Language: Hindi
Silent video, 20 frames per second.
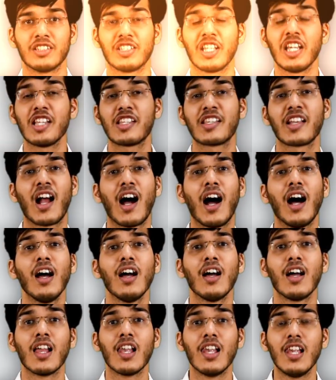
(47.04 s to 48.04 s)
तीसरा
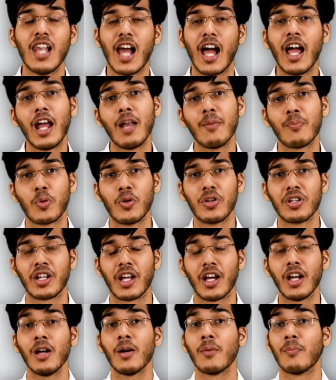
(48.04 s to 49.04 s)
लयन
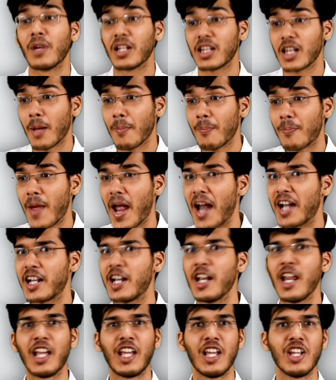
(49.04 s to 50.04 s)
पुण्य मतलब
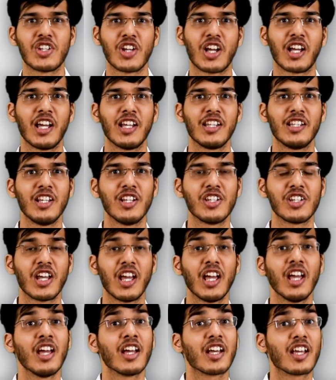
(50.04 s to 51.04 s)
बैठने की जगह
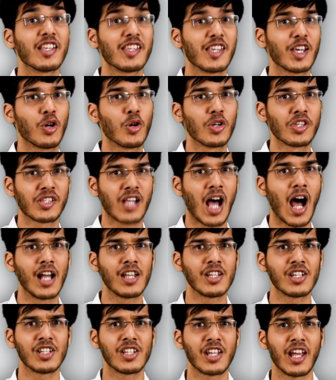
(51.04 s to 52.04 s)
दीजिए किसी को
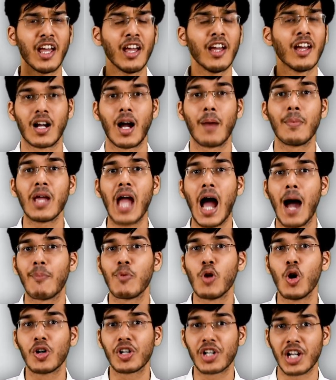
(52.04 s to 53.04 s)
स्थान दीजिए कभी आप
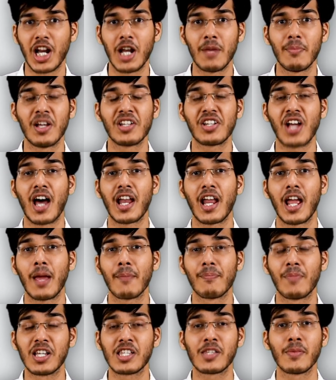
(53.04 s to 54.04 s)
लोग ट्रेन में जा रहे
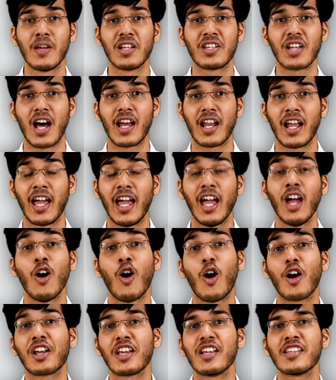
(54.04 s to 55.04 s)
हैं बस में जा रहे हैं
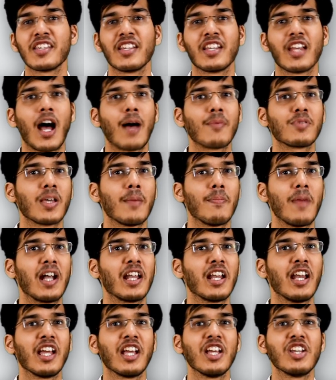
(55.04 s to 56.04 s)
और किसी ने आपसे
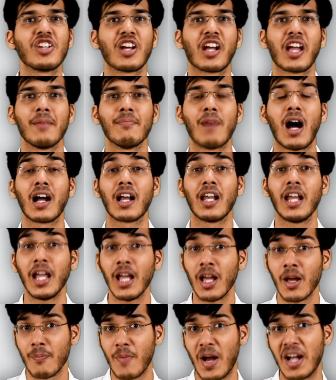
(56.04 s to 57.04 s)
बैठने की जगह मांग ली
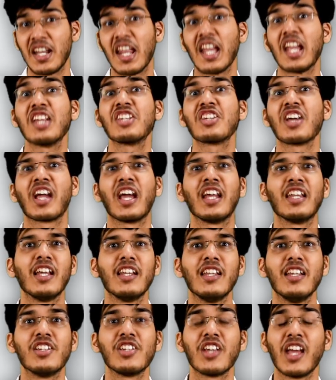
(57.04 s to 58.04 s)
बैठने की जगह दे
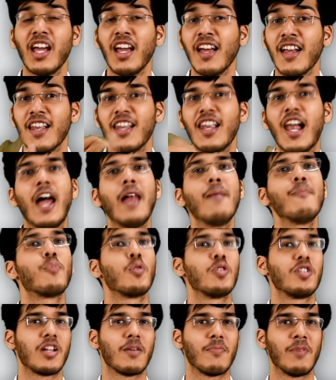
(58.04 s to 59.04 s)
दीजिए लयन
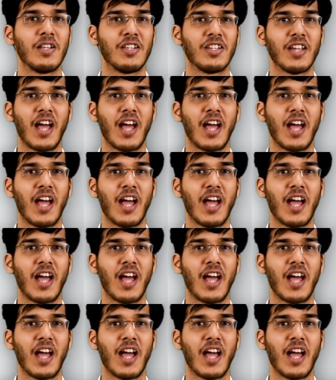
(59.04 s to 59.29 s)
पुण्य बन